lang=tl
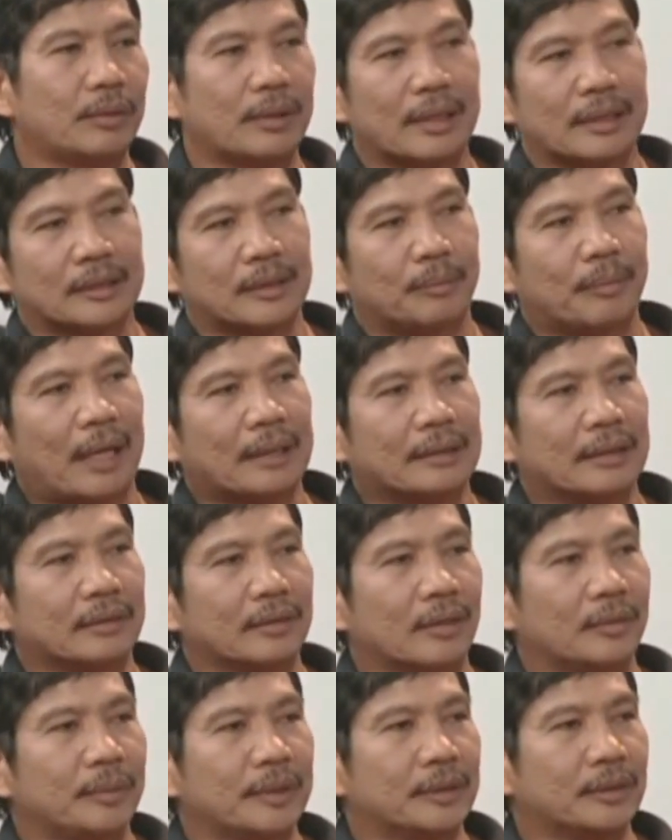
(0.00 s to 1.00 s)
nauna na sa
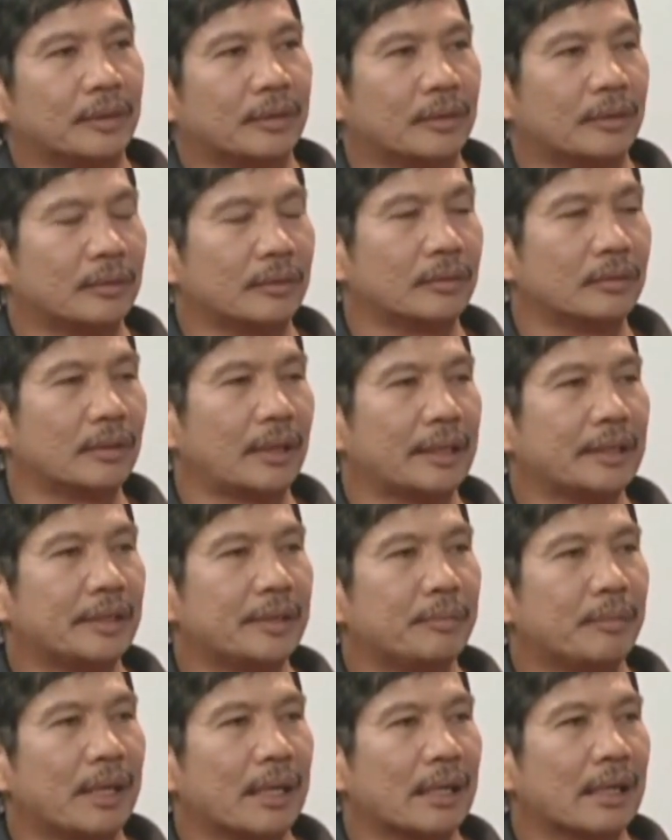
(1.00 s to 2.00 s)
patent office. So, kung
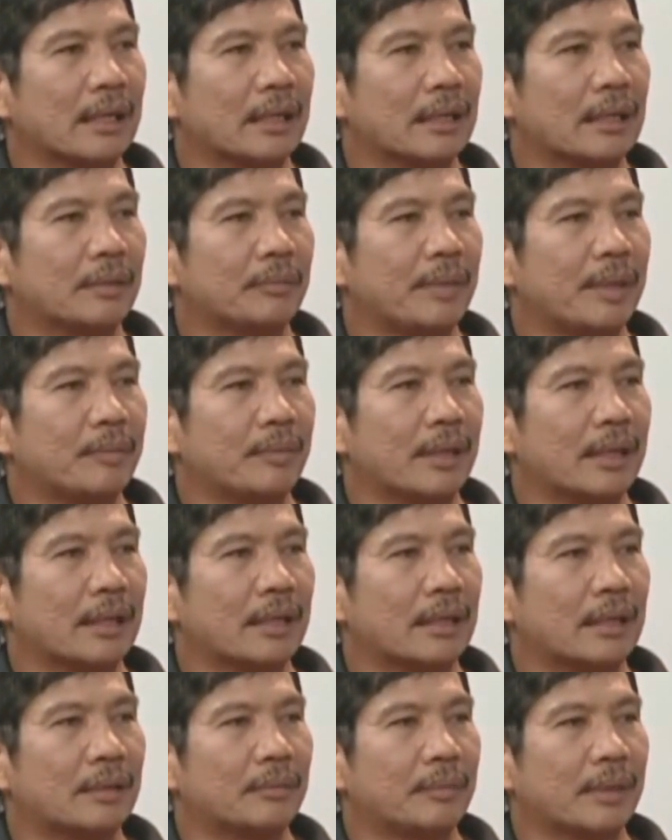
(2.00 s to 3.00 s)
kayo mhm. mga, may
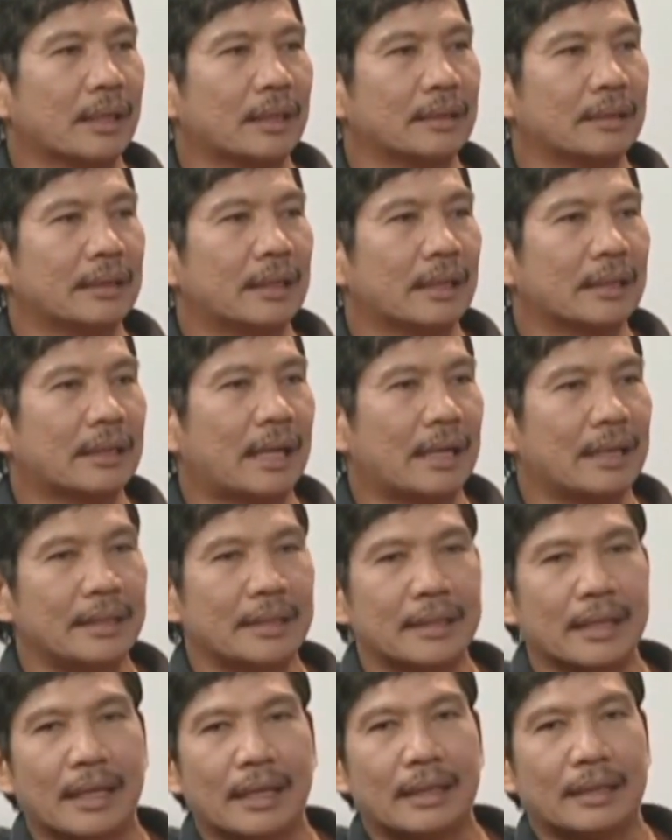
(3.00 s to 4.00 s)
mga magandang
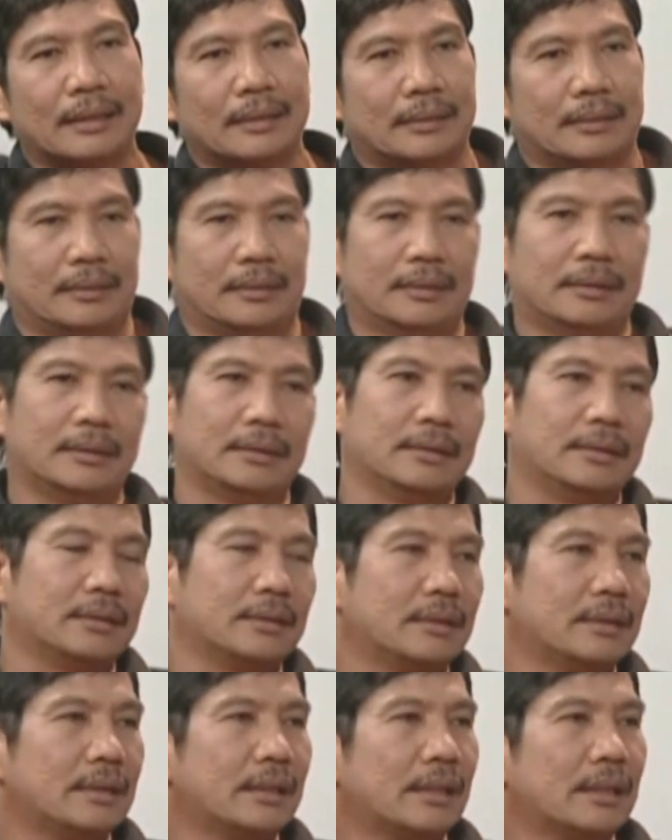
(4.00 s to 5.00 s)
nalikha
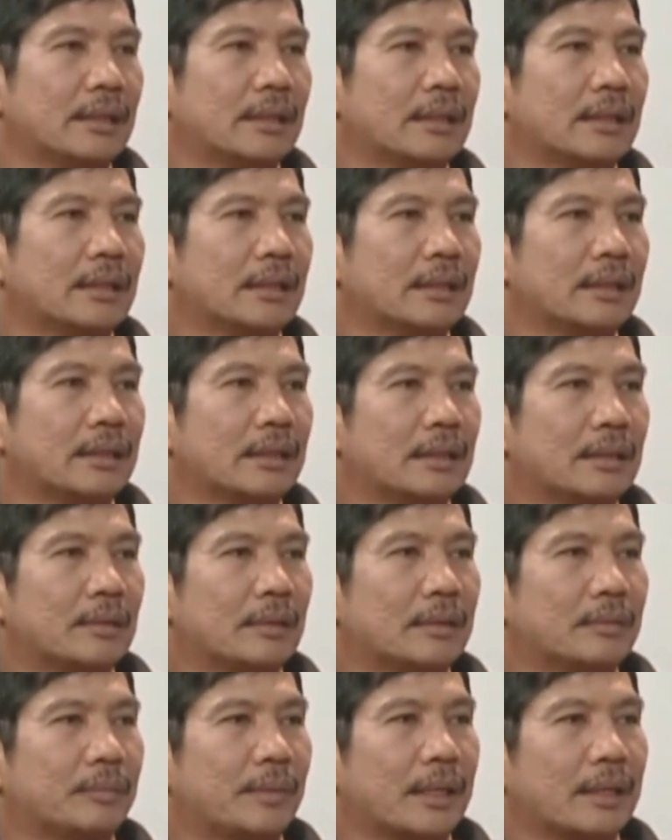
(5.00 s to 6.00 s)
mhm. na
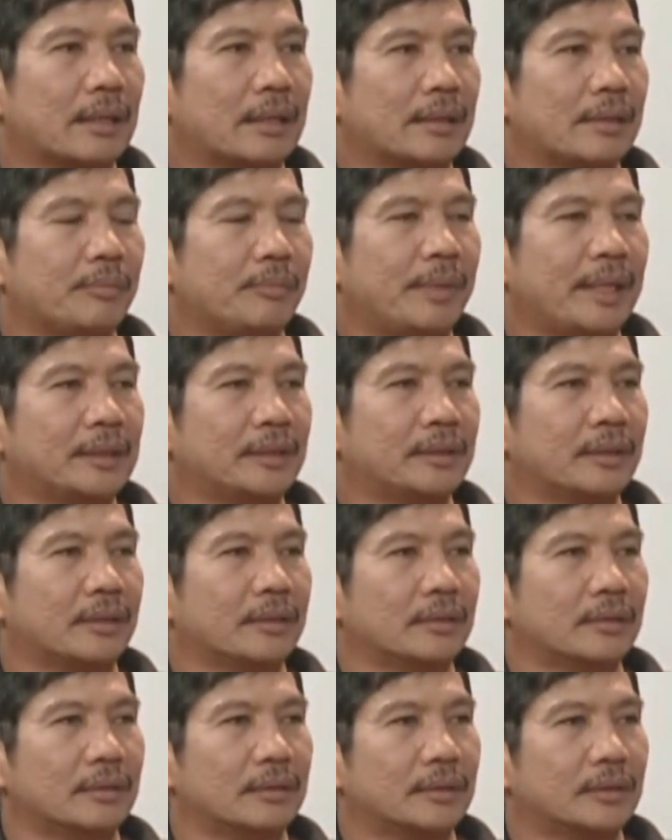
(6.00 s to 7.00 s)
mga
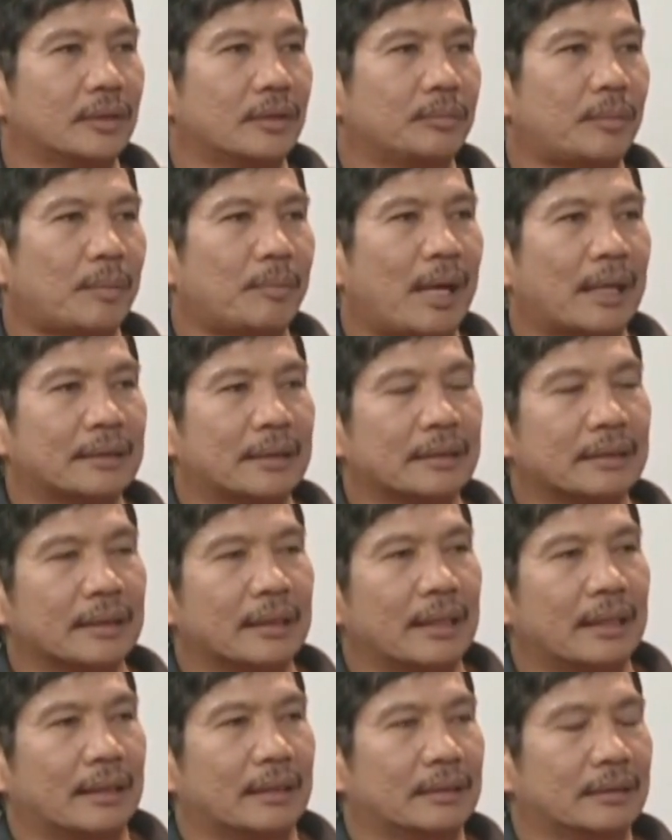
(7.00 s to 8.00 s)
invention, so
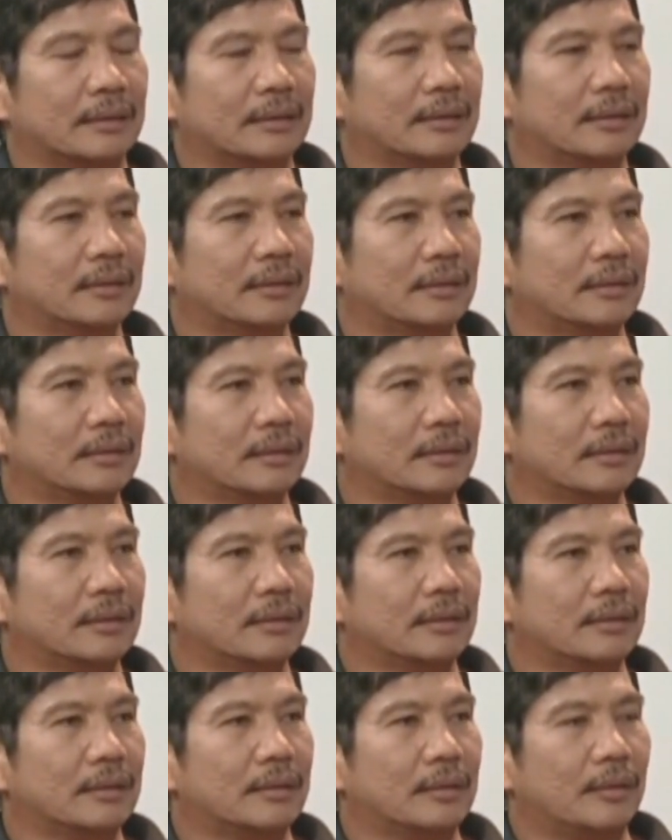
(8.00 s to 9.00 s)
papatent nila.
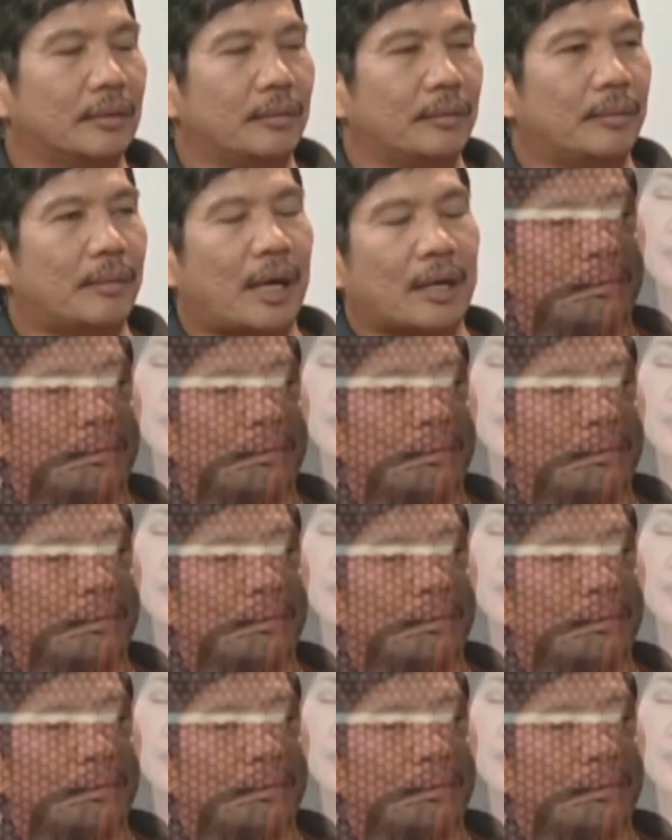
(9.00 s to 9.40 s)
Okay.